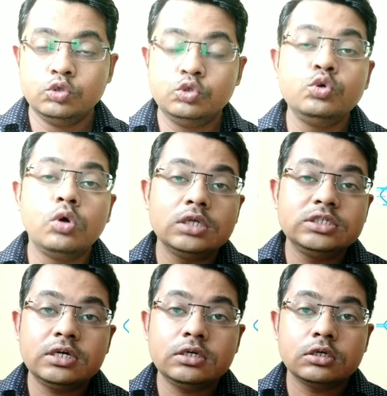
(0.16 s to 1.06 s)
দু
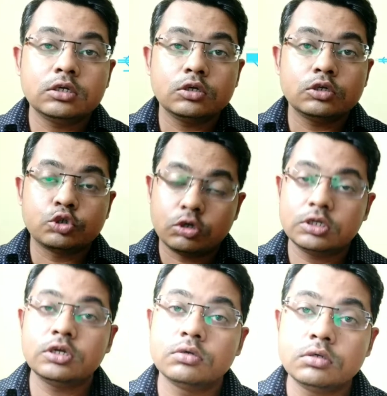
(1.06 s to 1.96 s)
হাজার
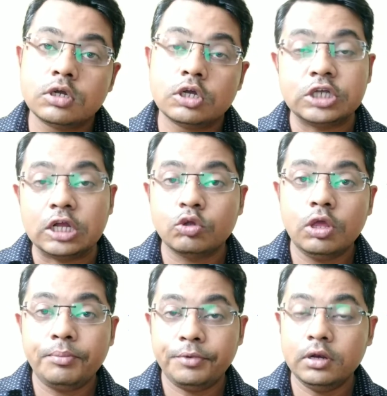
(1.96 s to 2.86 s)
সতেরোর সাতই
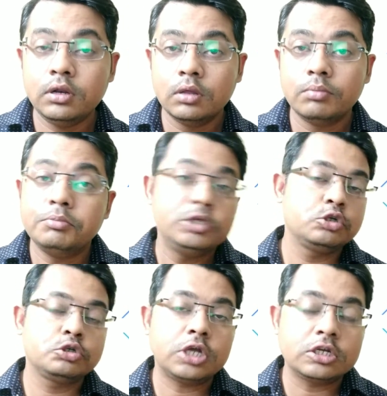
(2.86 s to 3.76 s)
এপ্রিল
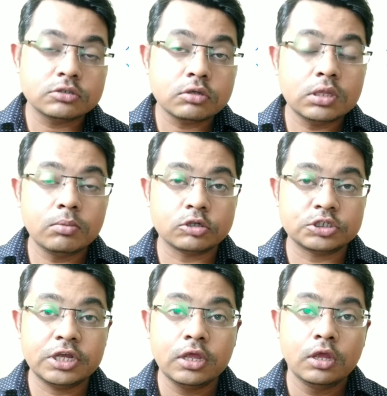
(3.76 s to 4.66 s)
বিশ্ব স্বাস্থ্য দিবসে